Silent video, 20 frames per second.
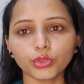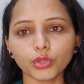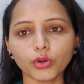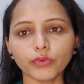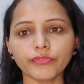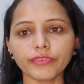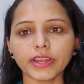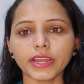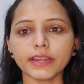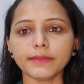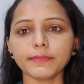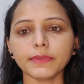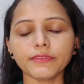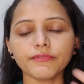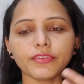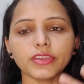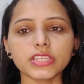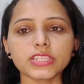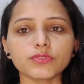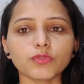तो फ्रेंड मैं
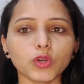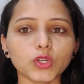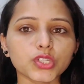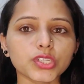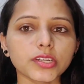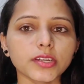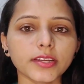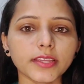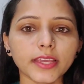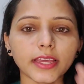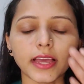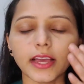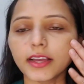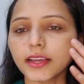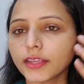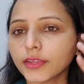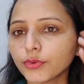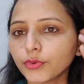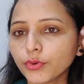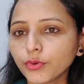फेस वॉश करके आ
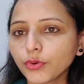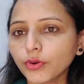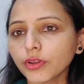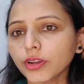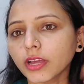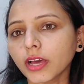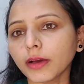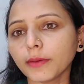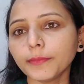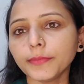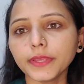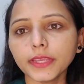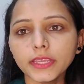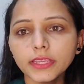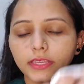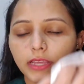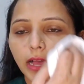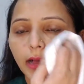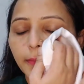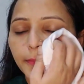गई हूँ और
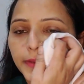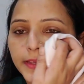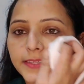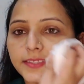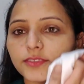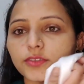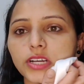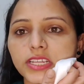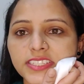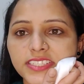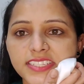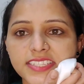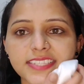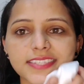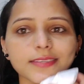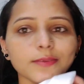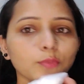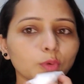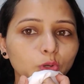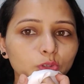अभी हम इसको अच्छे
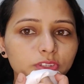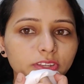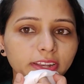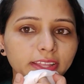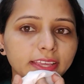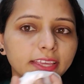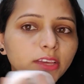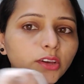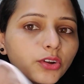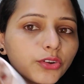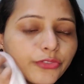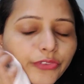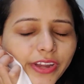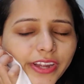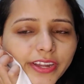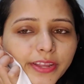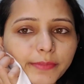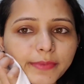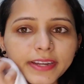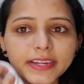से पोच लेंगे और
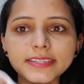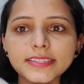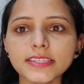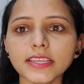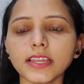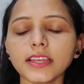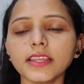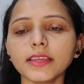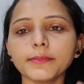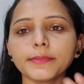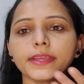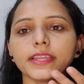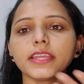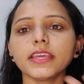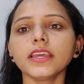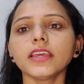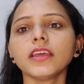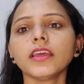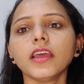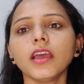20 मिनट्स के लिए मैंने